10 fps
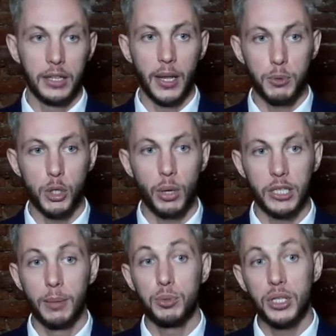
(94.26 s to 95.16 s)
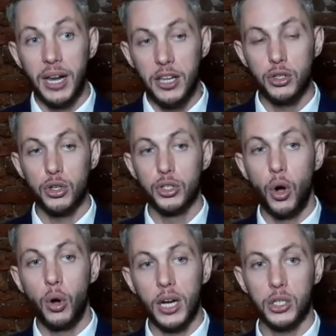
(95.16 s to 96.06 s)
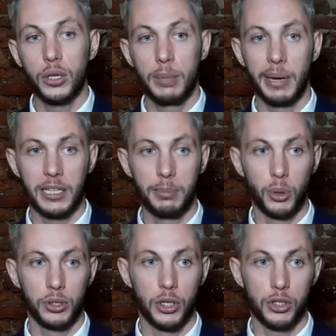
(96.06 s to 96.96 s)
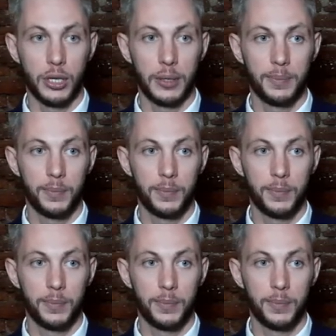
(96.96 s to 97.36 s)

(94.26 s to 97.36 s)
na przykład przynależność do określonej partii politycznej.